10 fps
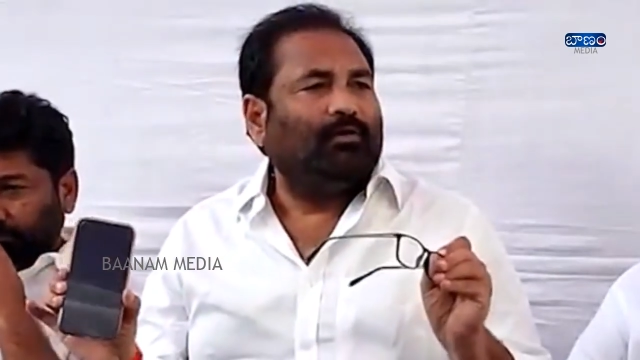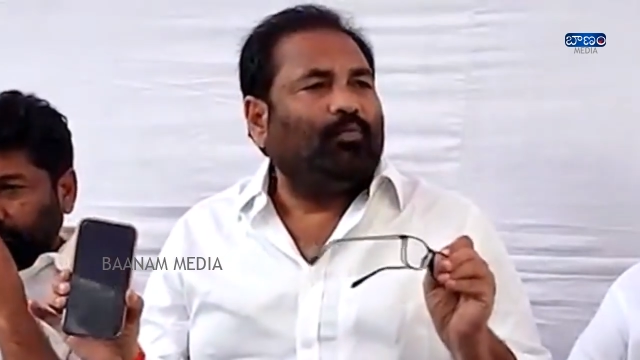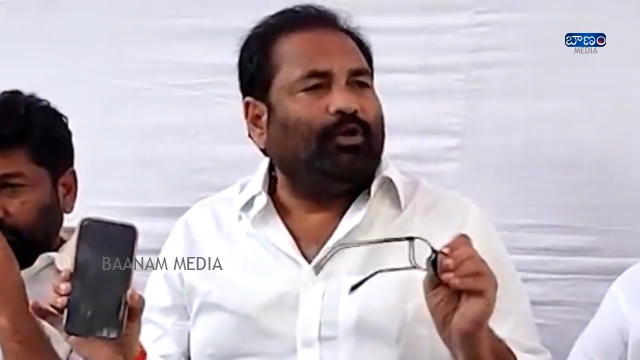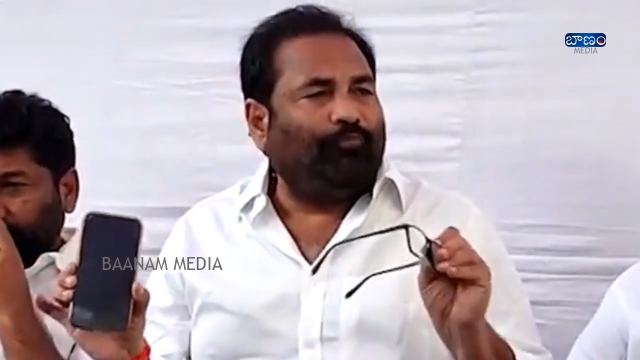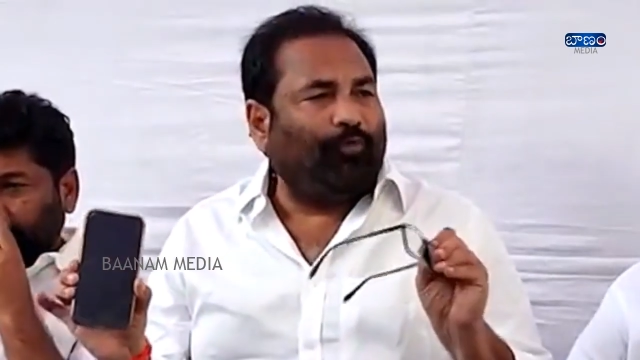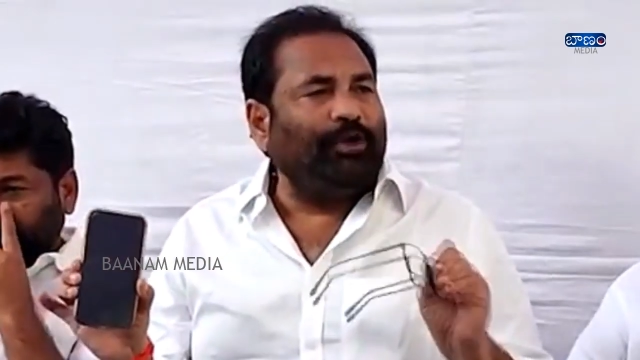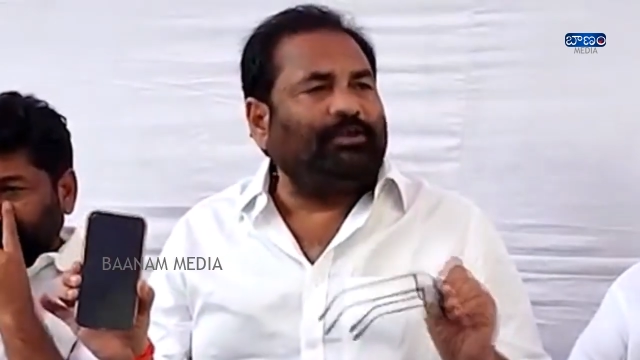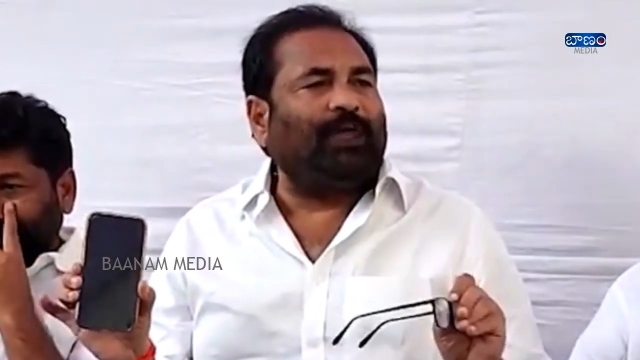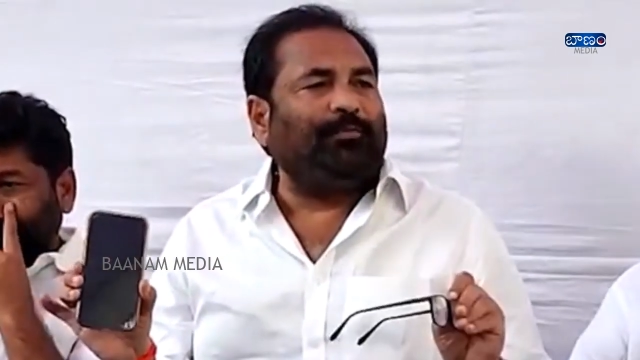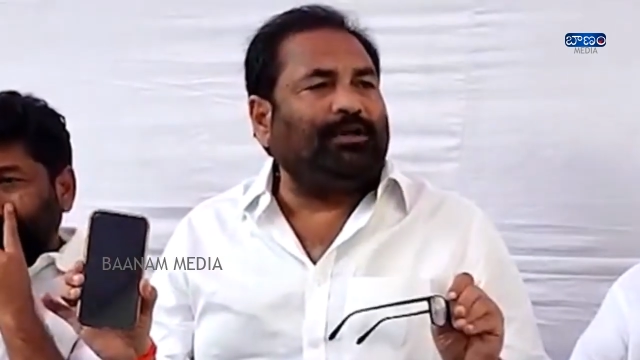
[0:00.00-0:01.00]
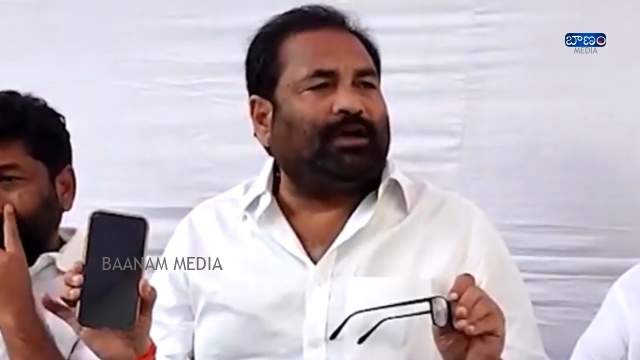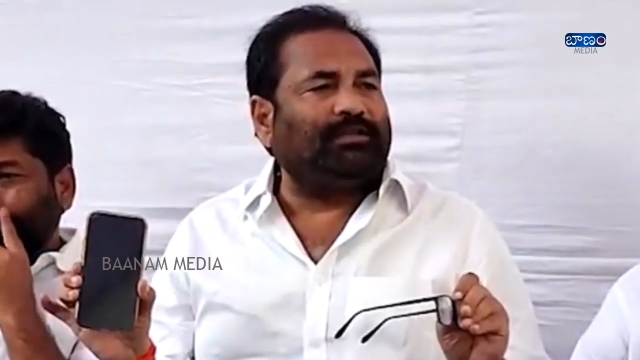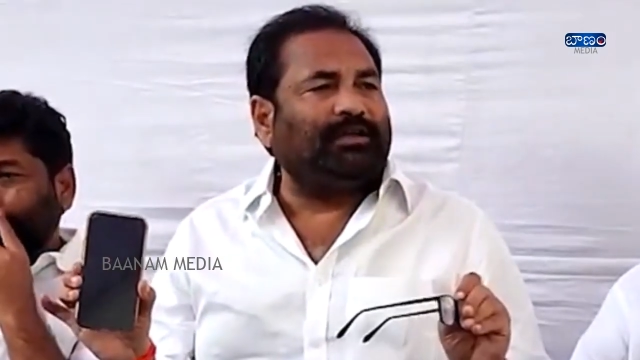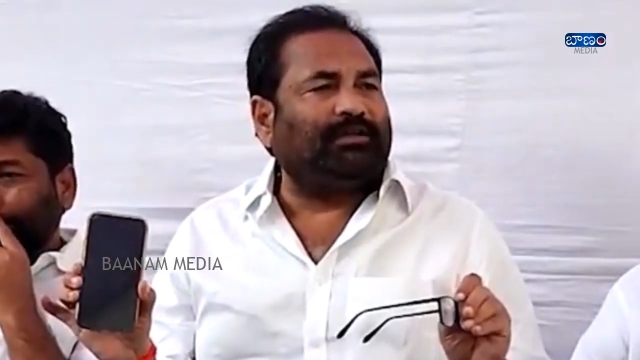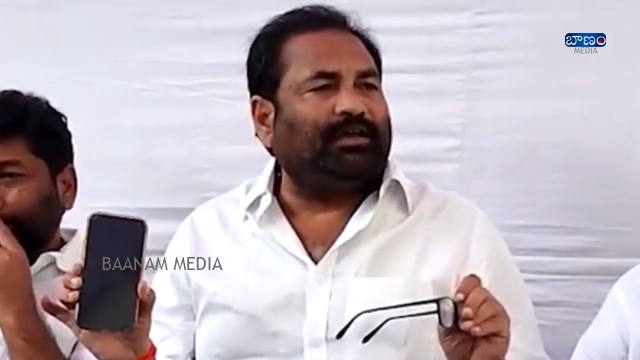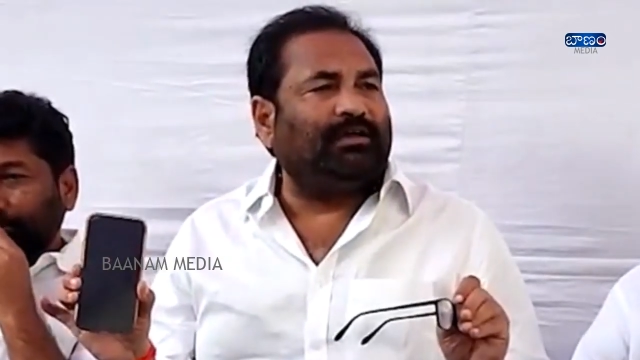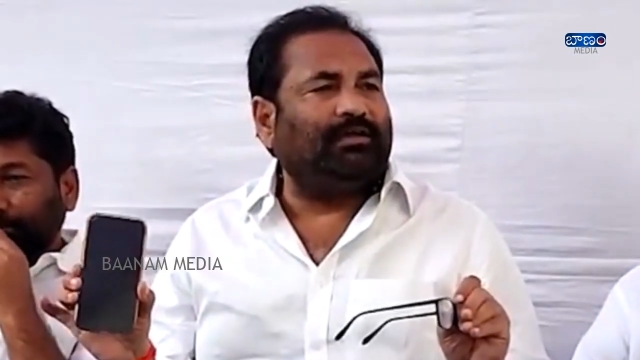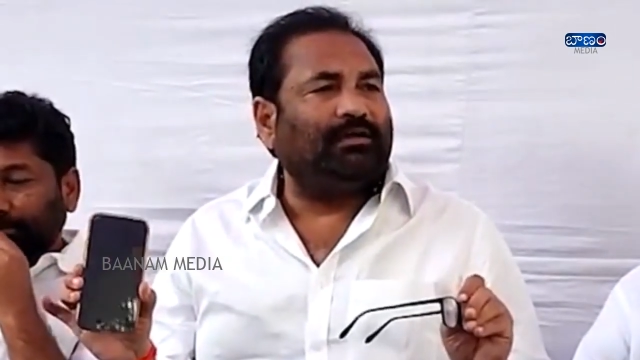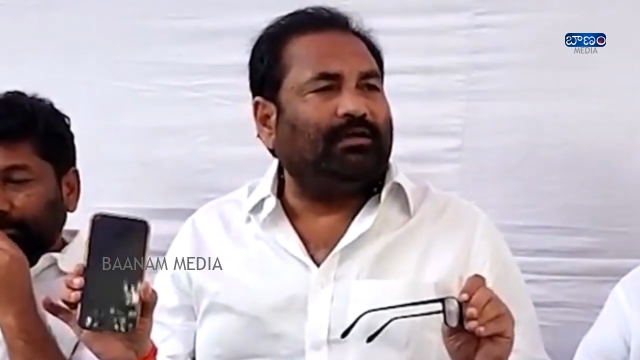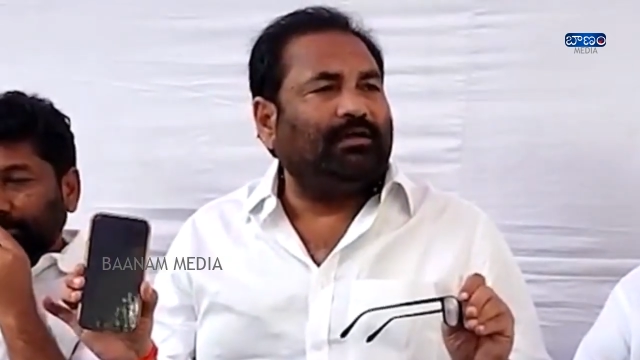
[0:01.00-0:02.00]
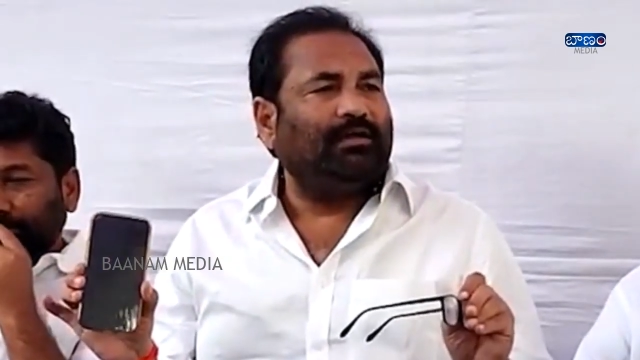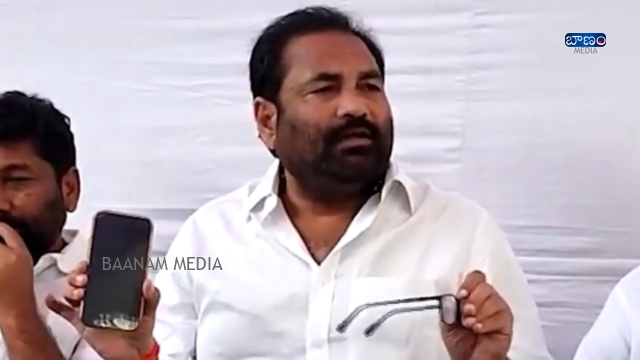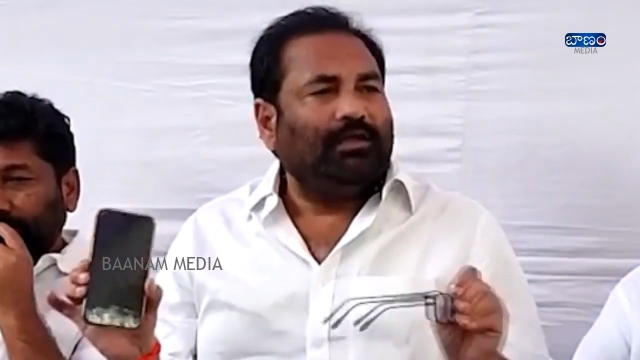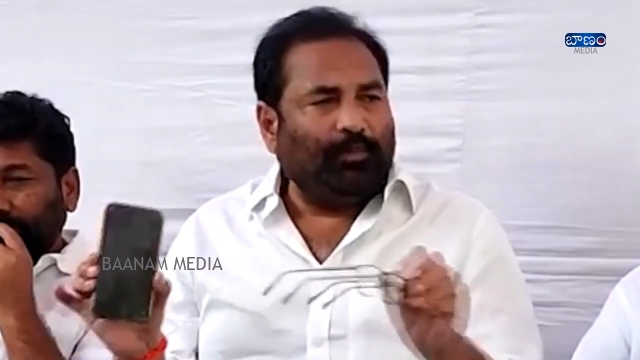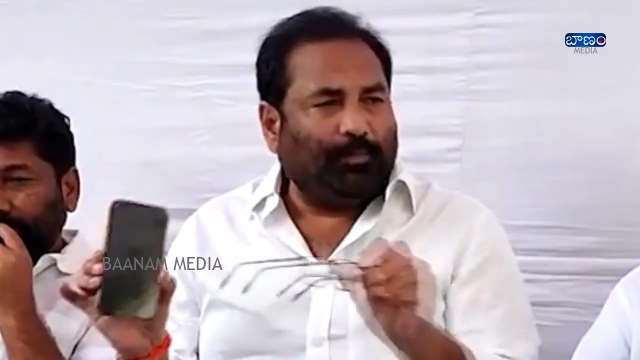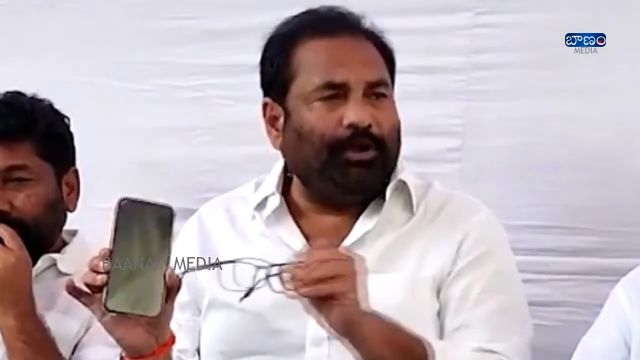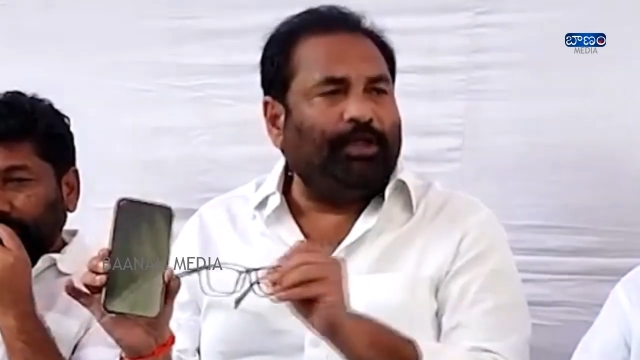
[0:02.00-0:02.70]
మరి ఫోన్ ట్యాపింగ్ కాదంటే ఇప్పుడు